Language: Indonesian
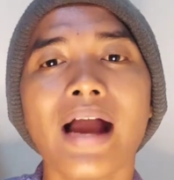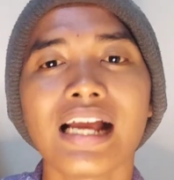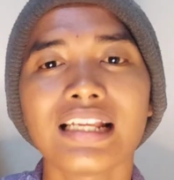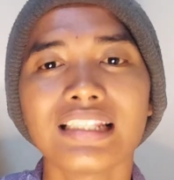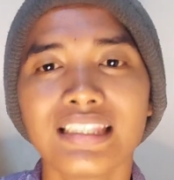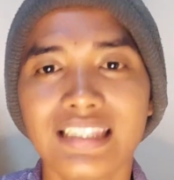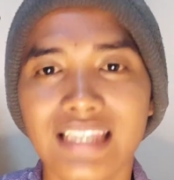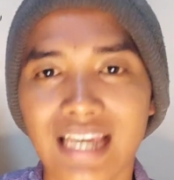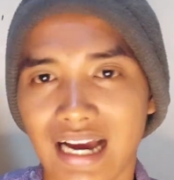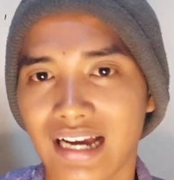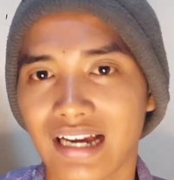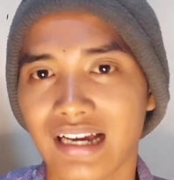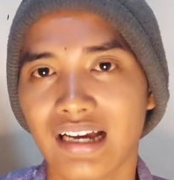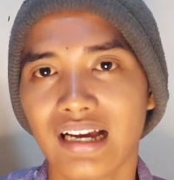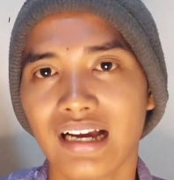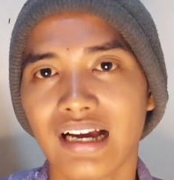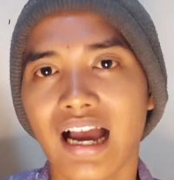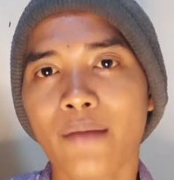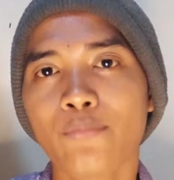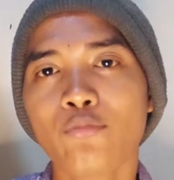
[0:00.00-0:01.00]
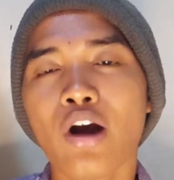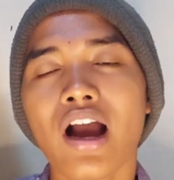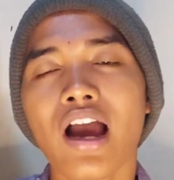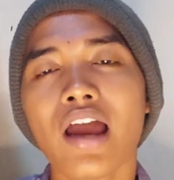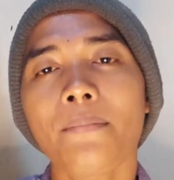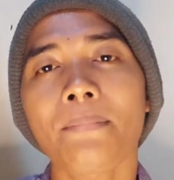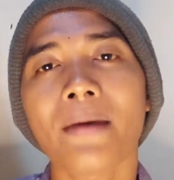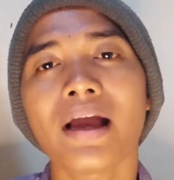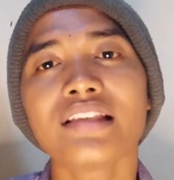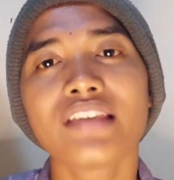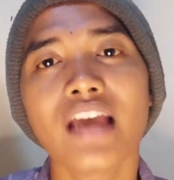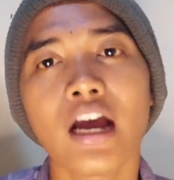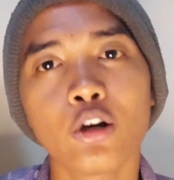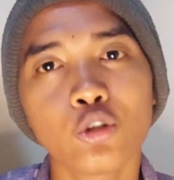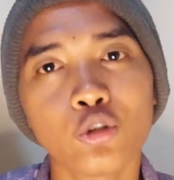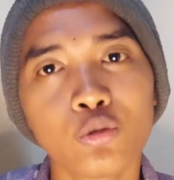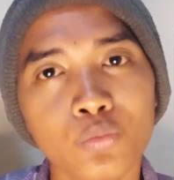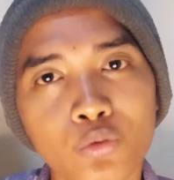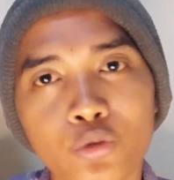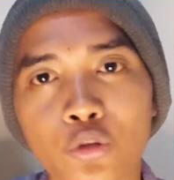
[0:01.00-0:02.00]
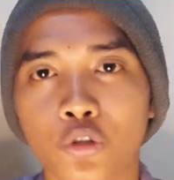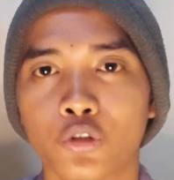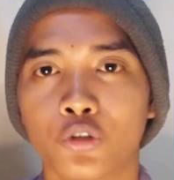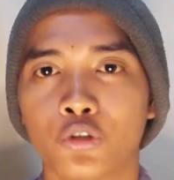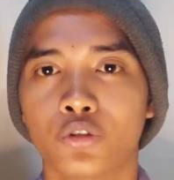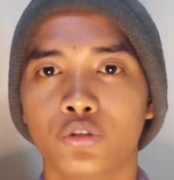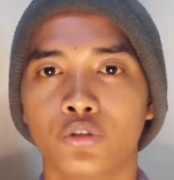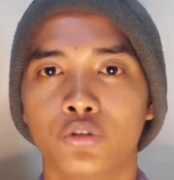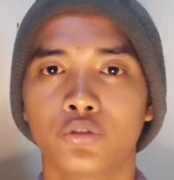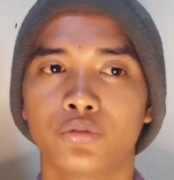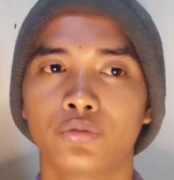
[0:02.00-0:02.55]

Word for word: panjang, kamu akan panjang umur.